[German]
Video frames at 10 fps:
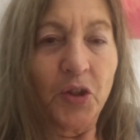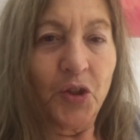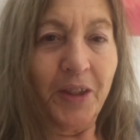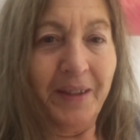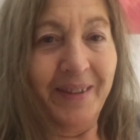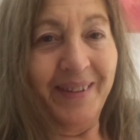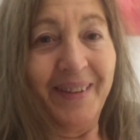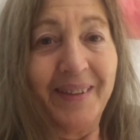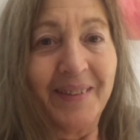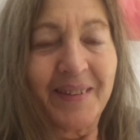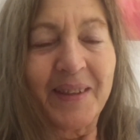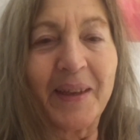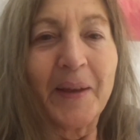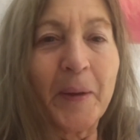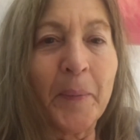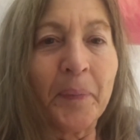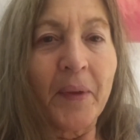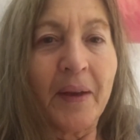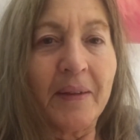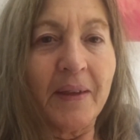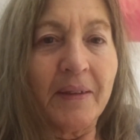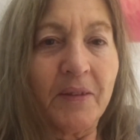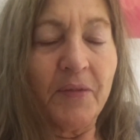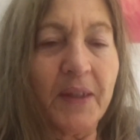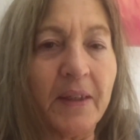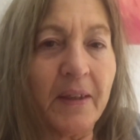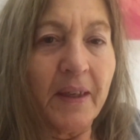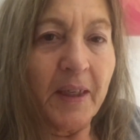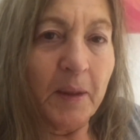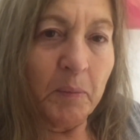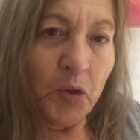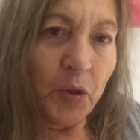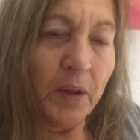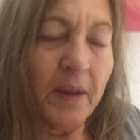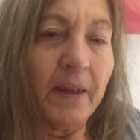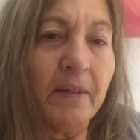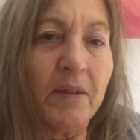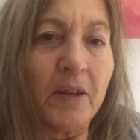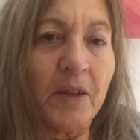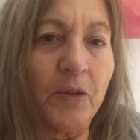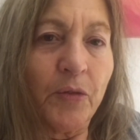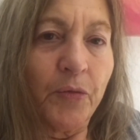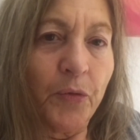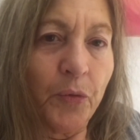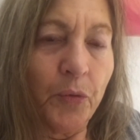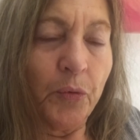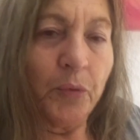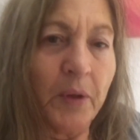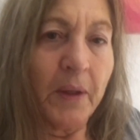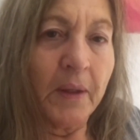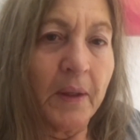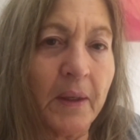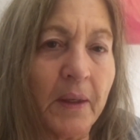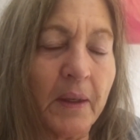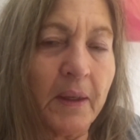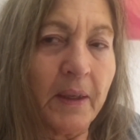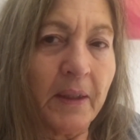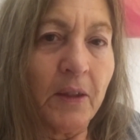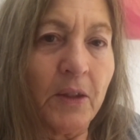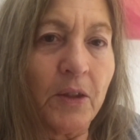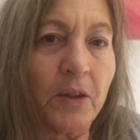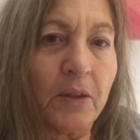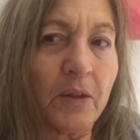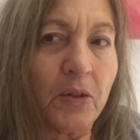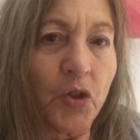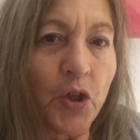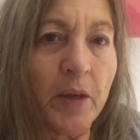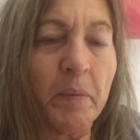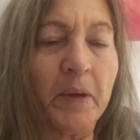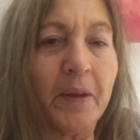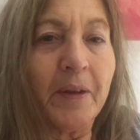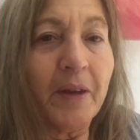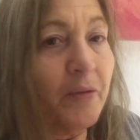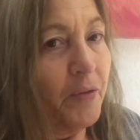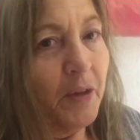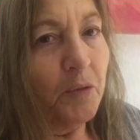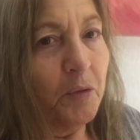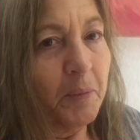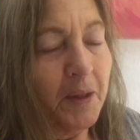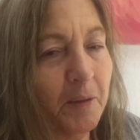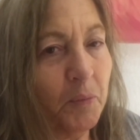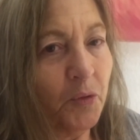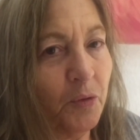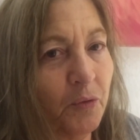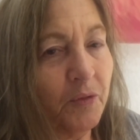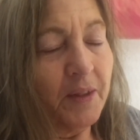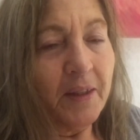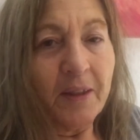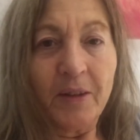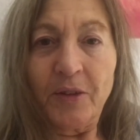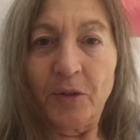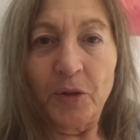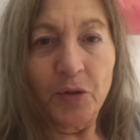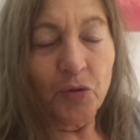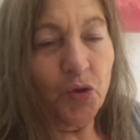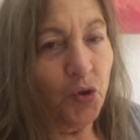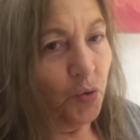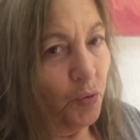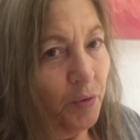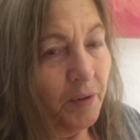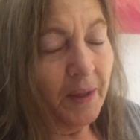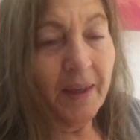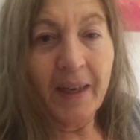Geschichte ist dass wir eben schon ganz, ganz früh ganz schlimme Erfahrungen machen müssen. Und sei es noch so schön,